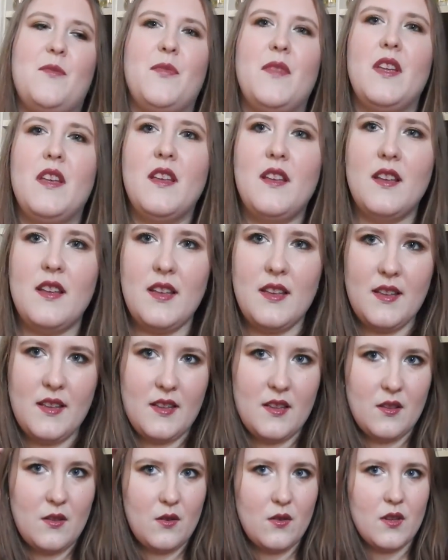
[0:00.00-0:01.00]
e,
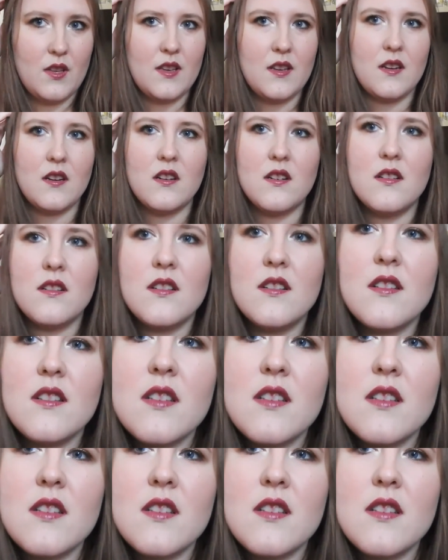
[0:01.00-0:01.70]
drugiego,